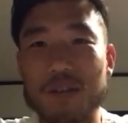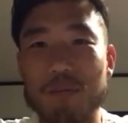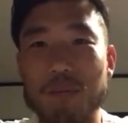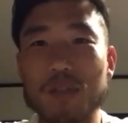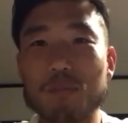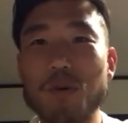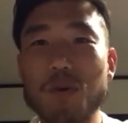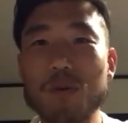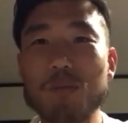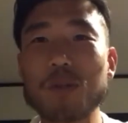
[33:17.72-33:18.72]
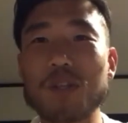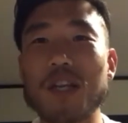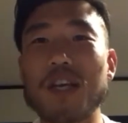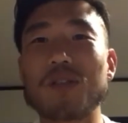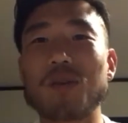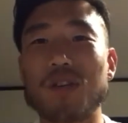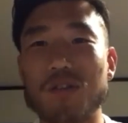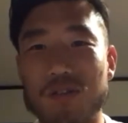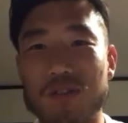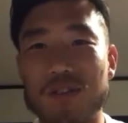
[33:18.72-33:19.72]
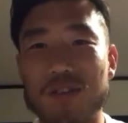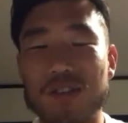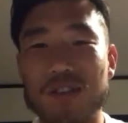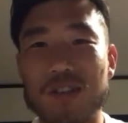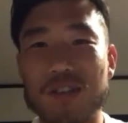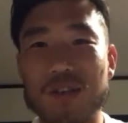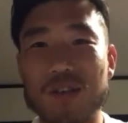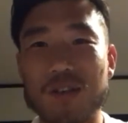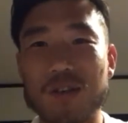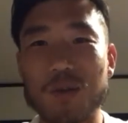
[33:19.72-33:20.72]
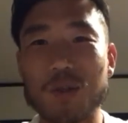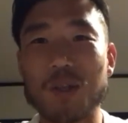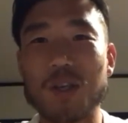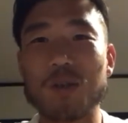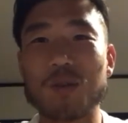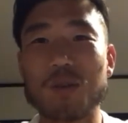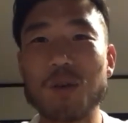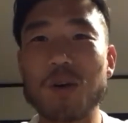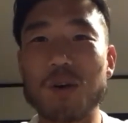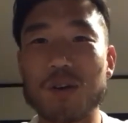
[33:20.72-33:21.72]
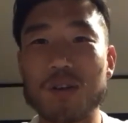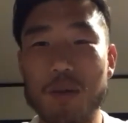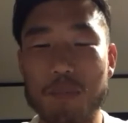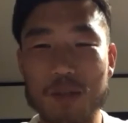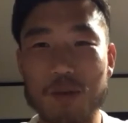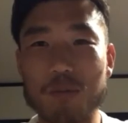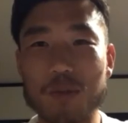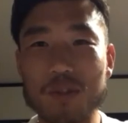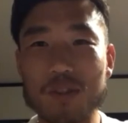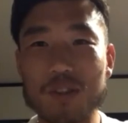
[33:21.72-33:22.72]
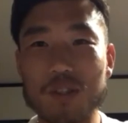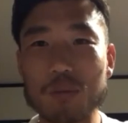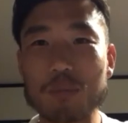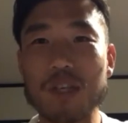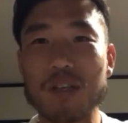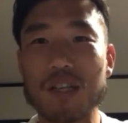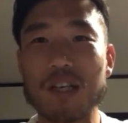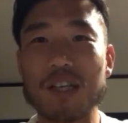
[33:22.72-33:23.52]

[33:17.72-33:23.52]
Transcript: まずボール持ってない時のことで言うとやっぱそれも準備だよね。